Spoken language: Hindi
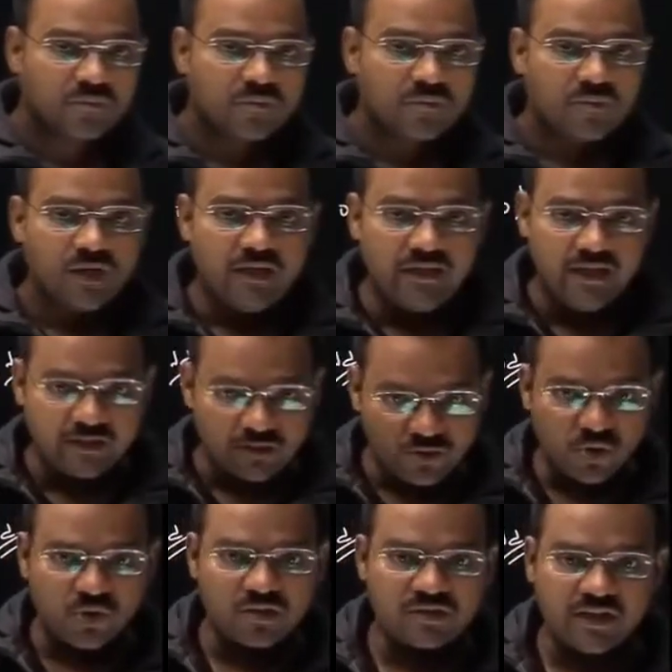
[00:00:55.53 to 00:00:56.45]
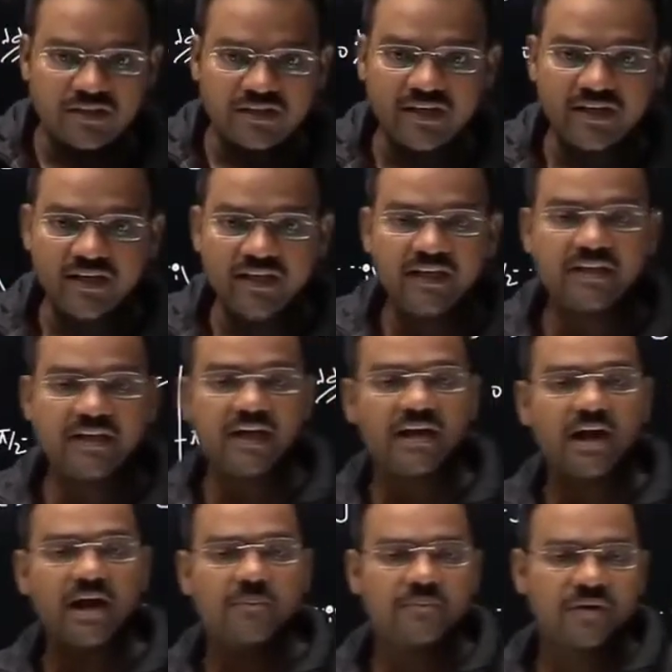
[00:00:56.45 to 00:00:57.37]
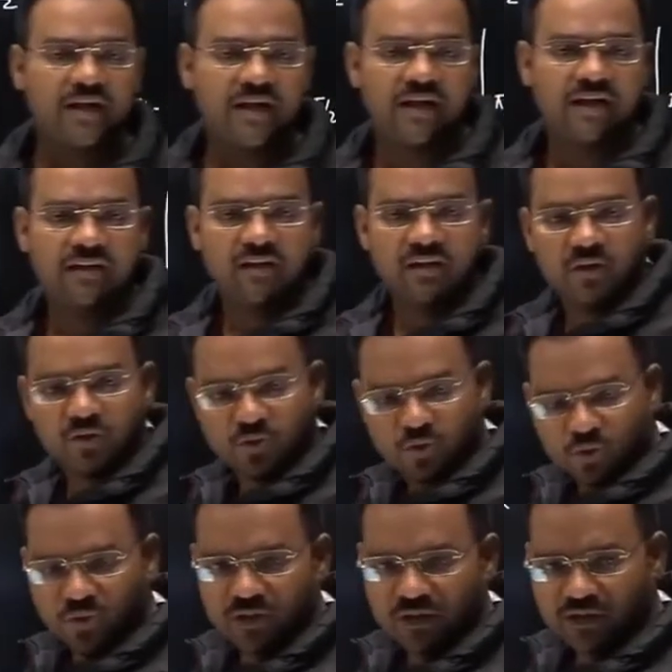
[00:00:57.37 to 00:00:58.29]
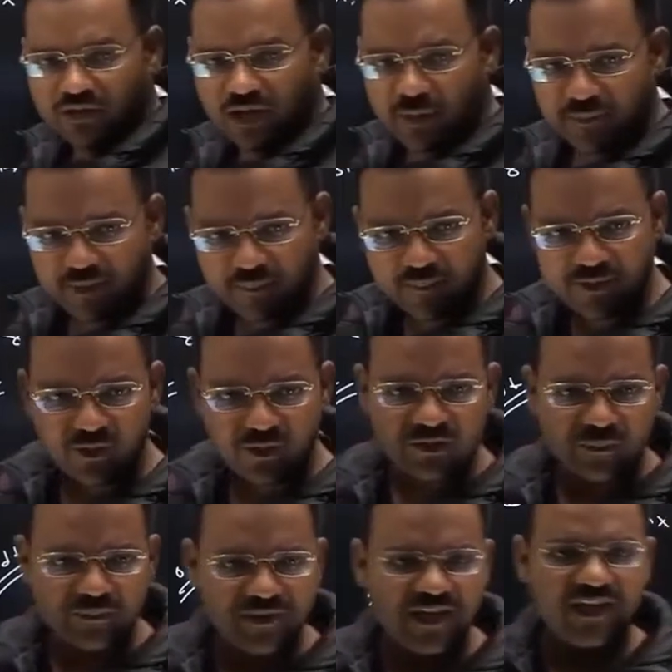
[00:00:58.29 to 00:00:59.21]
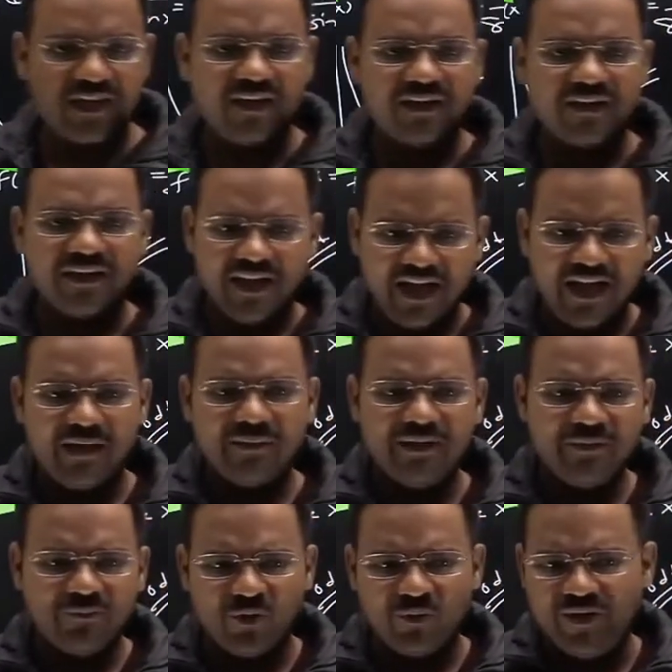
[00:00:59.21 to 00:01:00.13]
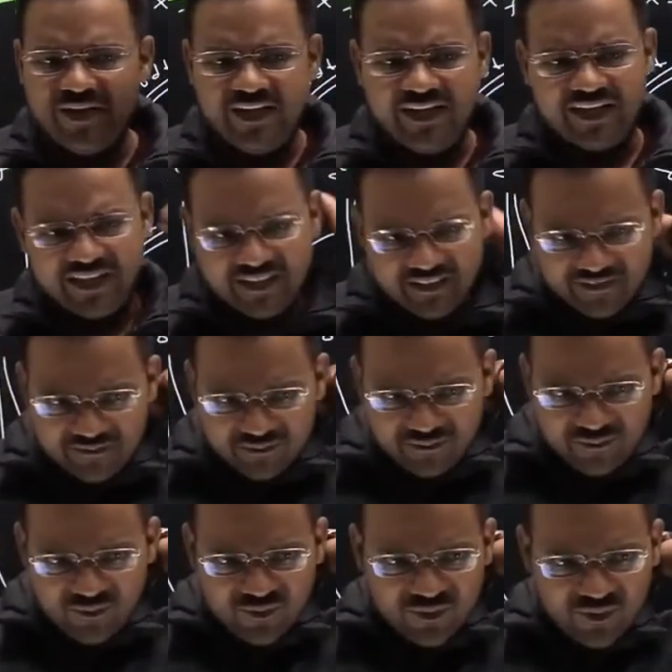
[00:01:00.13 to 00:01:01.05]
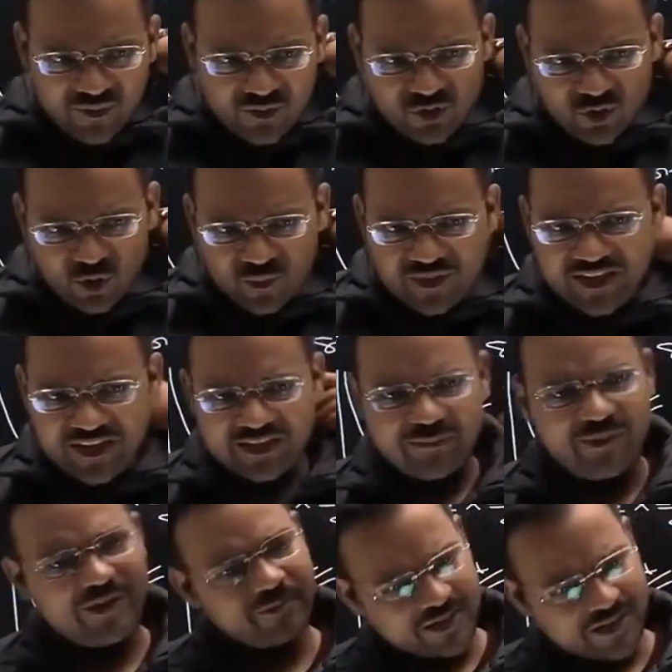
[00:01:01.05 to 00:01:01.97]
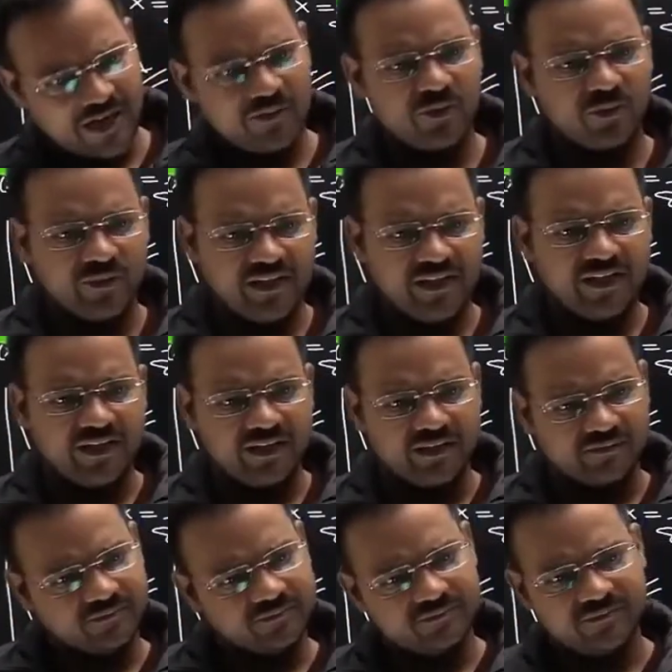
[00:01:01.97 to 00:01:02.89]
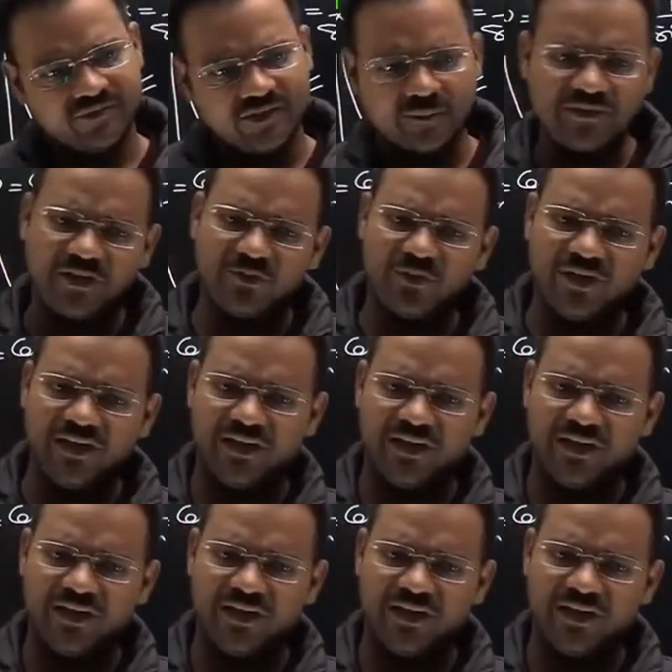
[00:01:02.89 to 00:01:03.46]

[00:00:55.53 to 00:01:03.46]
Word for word: ये सोच के तेरे लिए क्या काम का है तू अपने मन को समझा कि हाँ भाई वो भी ठीक है जो भी तेरे दिमाग में आ रहा है वो भी ठीक है सब जरूरी है